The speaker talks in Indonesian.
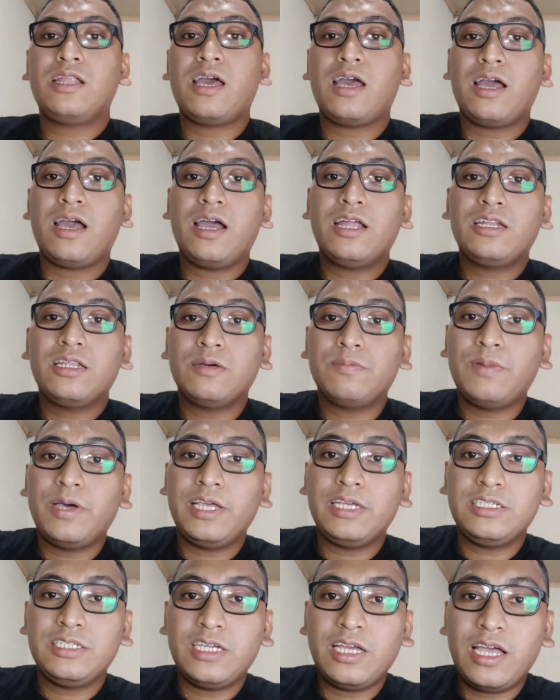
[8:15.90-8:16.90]
Nah, ada
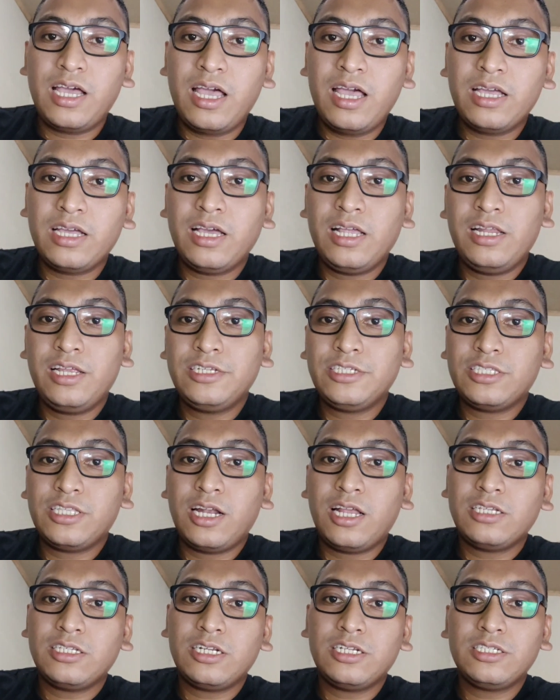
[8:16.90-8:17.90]
baiknya kalian
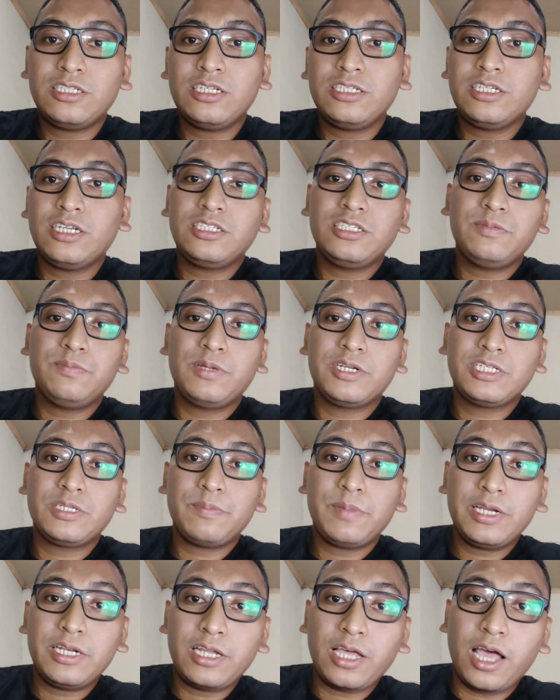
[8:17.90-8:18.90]
setelah selesai sesi
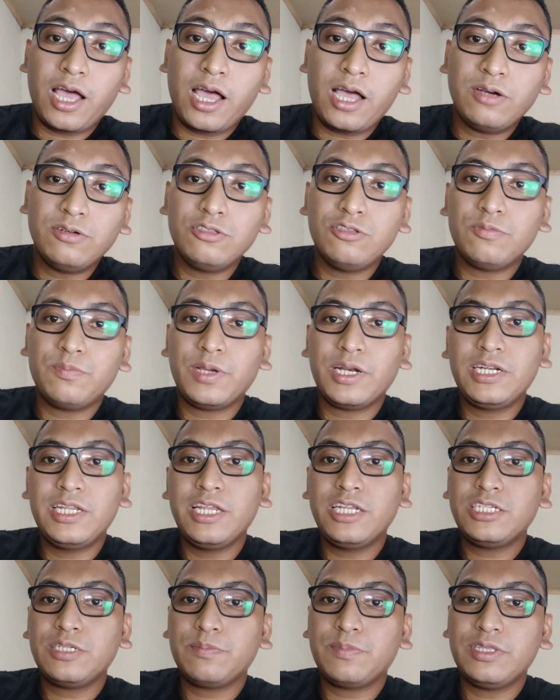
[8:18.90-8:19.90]
bersepeda untuk
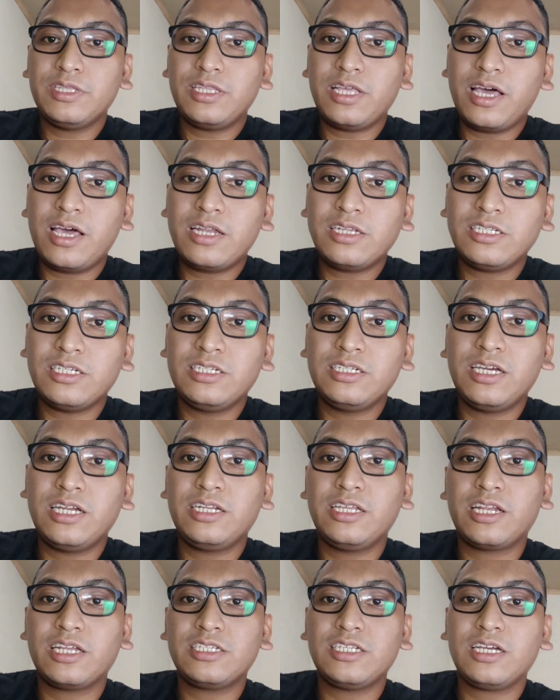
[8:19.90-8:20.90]
berdiri sebentar sehingga
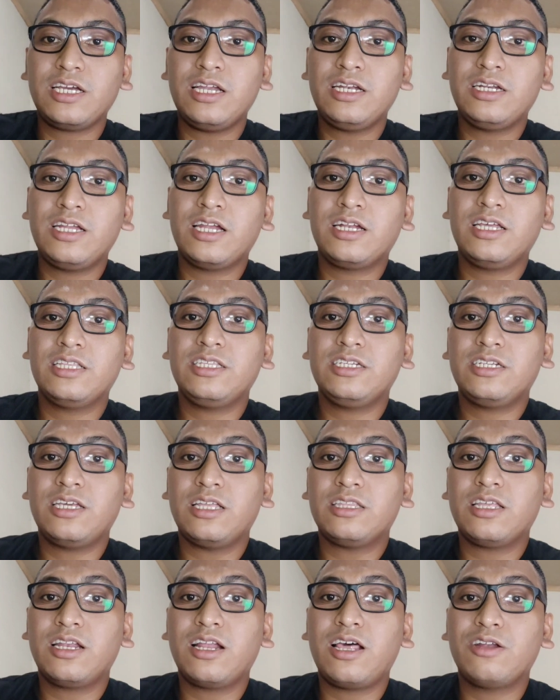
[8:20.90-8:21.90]
dirasakan dada
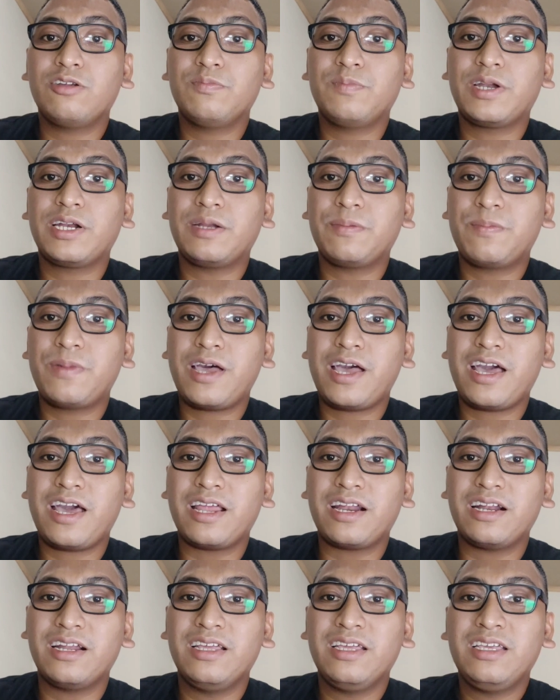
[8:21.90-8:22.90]
tidak terlalu
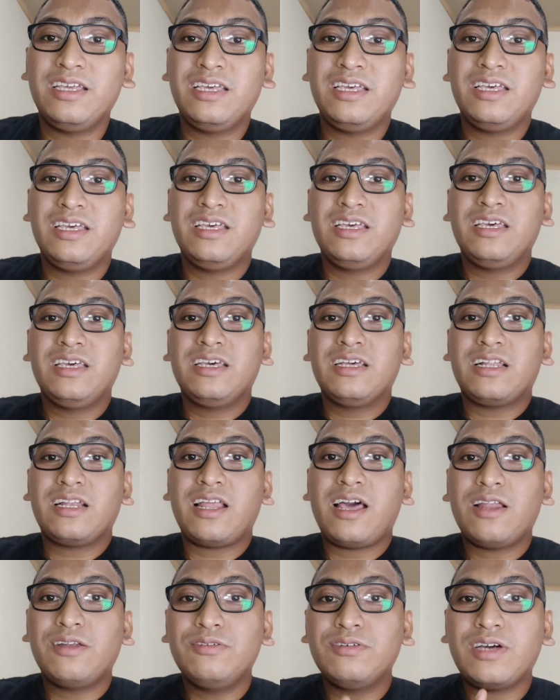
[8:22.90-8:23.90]
berdebar.
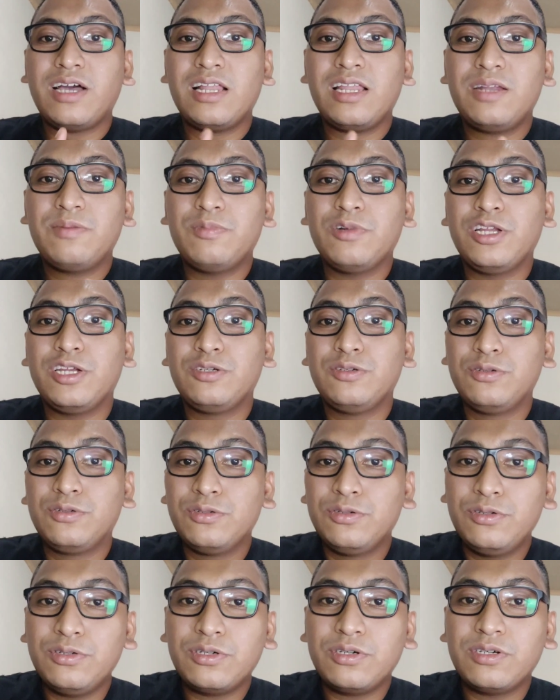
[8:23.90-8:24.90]
Lalu kalian boleh
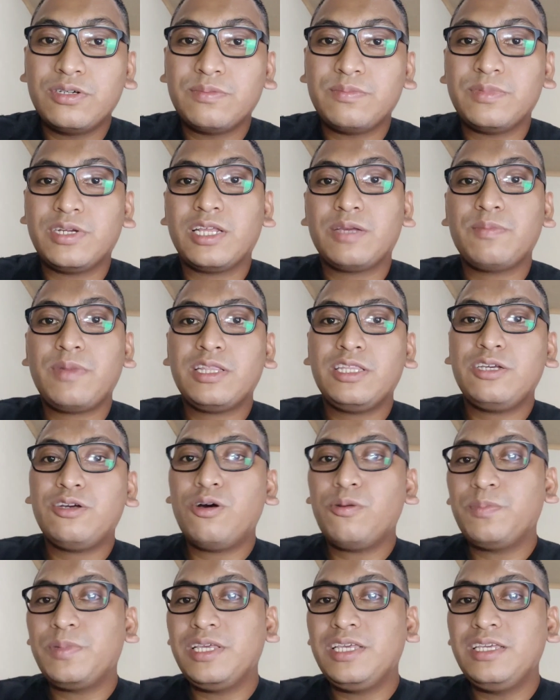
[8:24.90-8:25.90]
duduk, menikmati
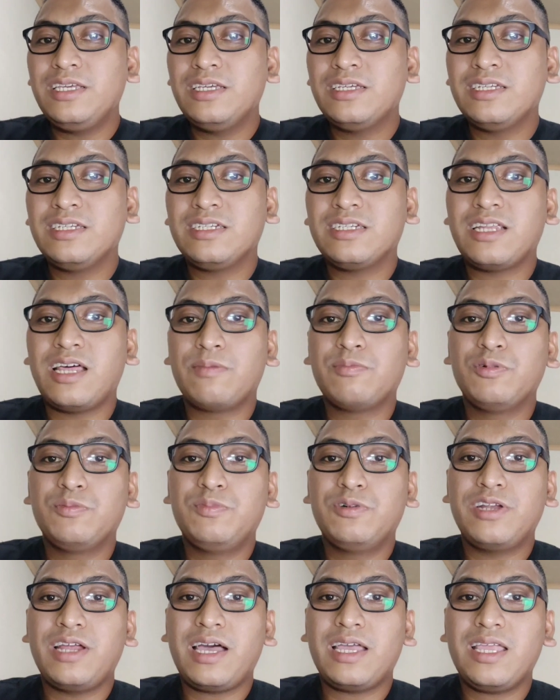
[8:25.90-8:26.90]
kopi dan
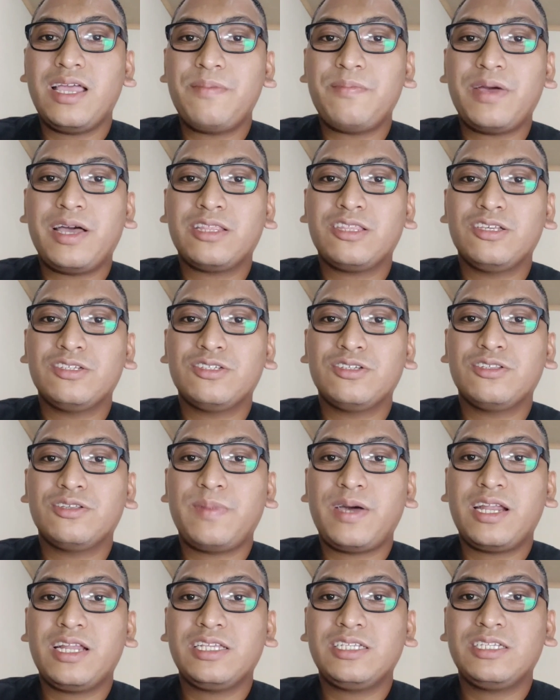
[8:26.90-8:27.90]
bubur ayam atau
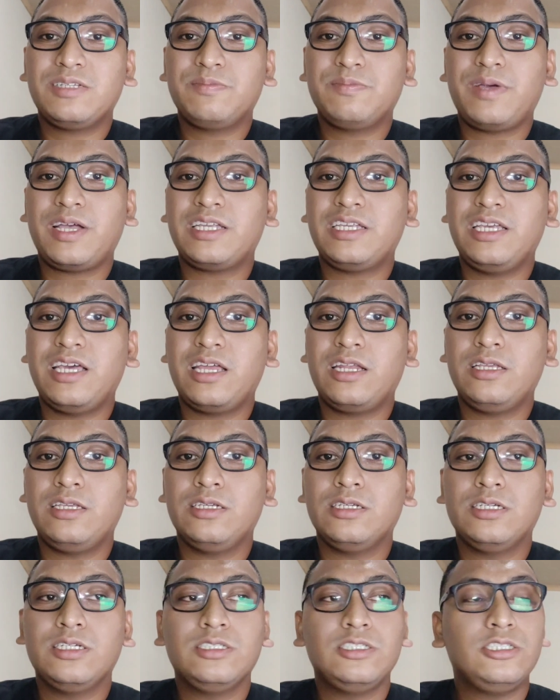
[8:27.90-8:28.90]
soto panas pagi
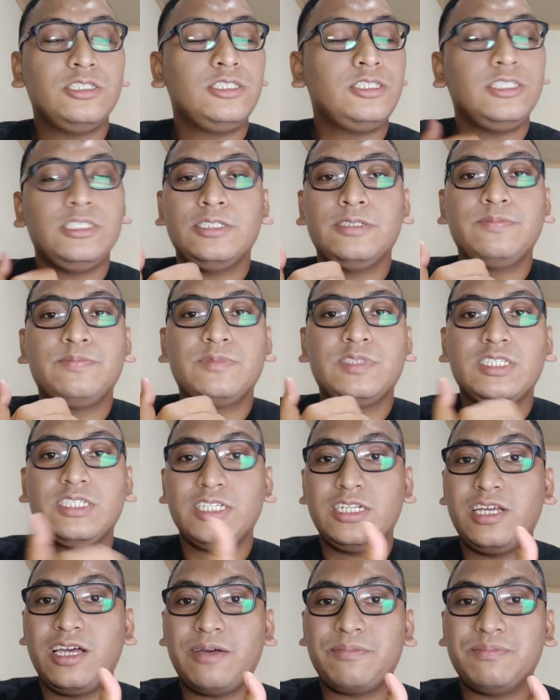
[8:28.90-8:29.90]
hari.
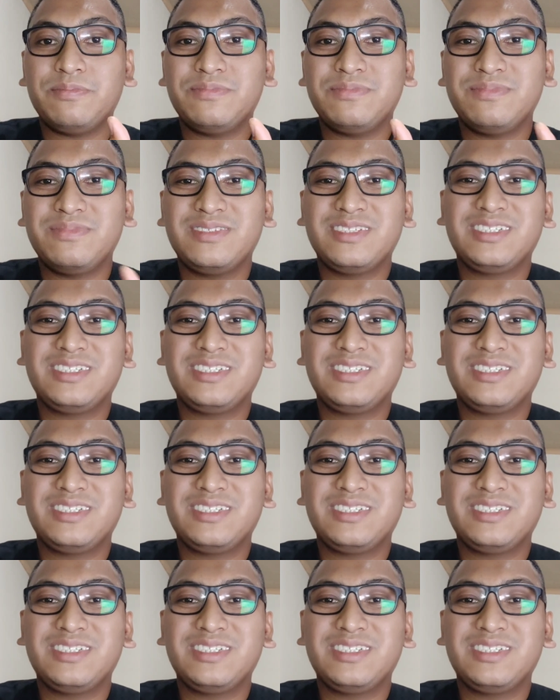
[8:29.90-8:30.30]
Sedap.